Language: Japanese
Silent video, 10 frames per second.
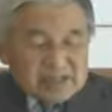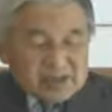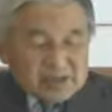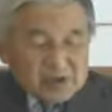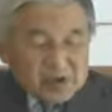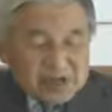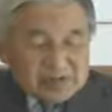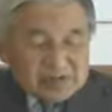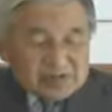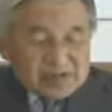秩序
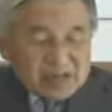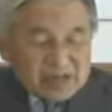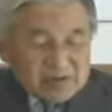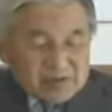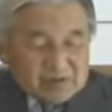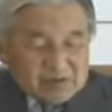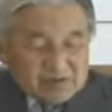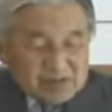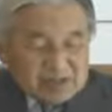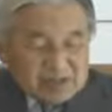ある対応を
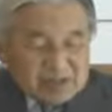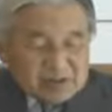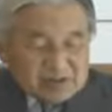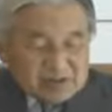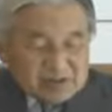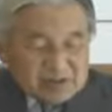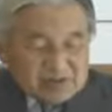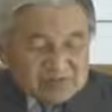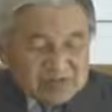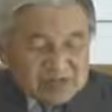示していること
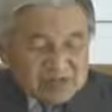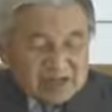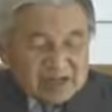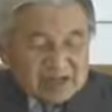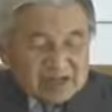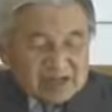に触れた